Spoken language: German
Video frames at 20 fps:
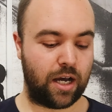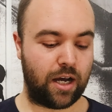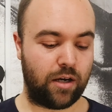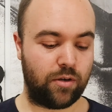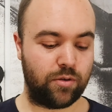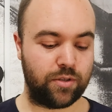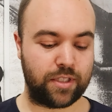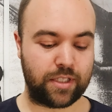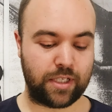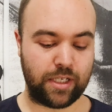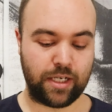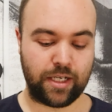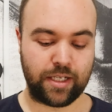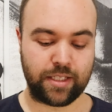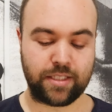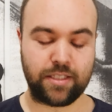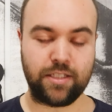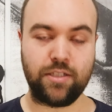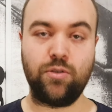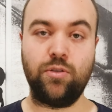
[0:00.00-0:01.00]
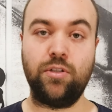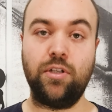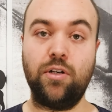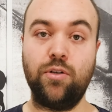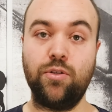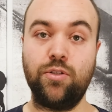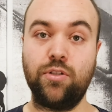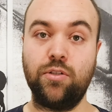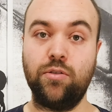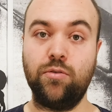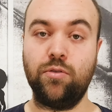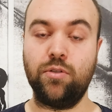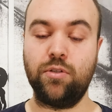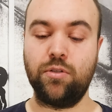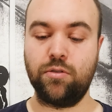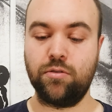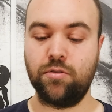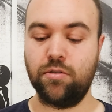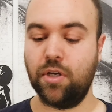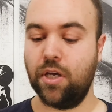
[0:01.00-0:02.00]
ausgelastet und
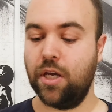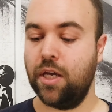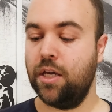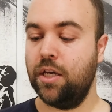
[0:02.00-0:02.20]
ausgenutzt.